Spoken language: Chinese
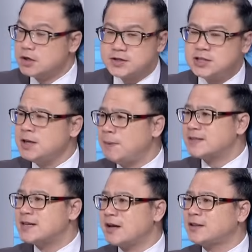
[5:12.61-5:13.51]
基
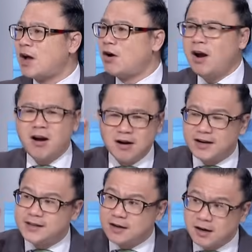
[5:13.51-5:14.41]
上要到二
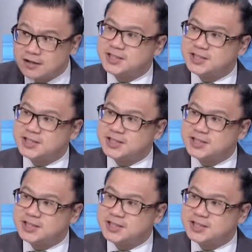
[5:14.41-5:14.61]
零二